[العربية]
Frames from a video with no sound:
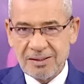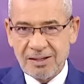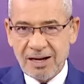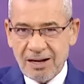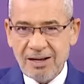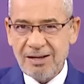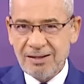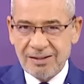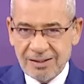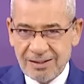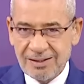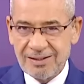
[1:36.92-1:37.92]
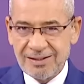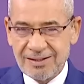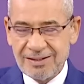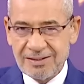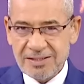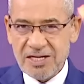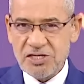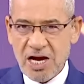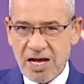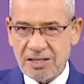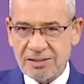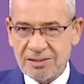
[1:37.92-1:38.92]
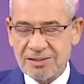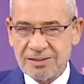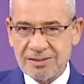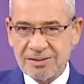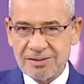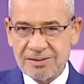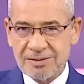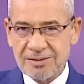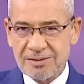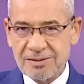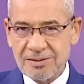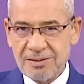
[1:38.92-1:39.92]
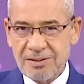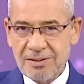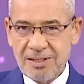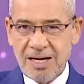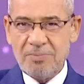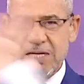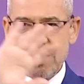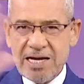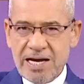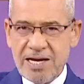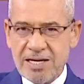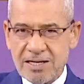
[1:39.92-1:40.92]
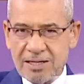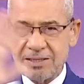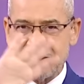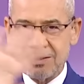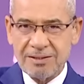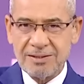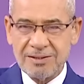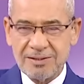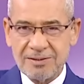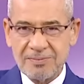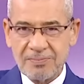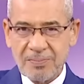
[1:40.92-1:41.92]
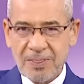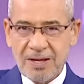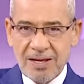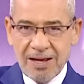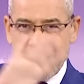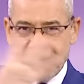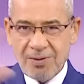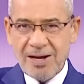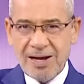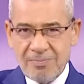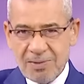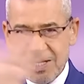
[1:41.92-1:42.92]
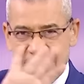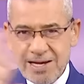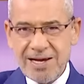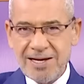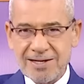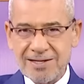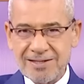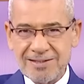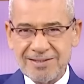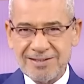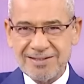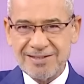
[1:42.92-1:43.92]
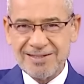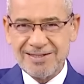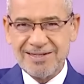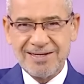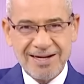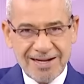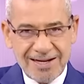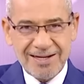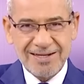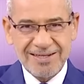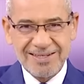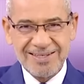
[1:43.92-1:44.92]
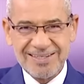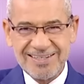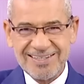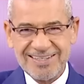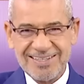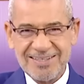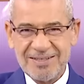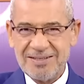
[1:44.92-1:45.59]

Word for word: ها نجاة اعملي لي هيك ايوه ايوه ايوه ايوه, أيوة اعملي لي هيك ايوه الآلة اه ايوه ايوه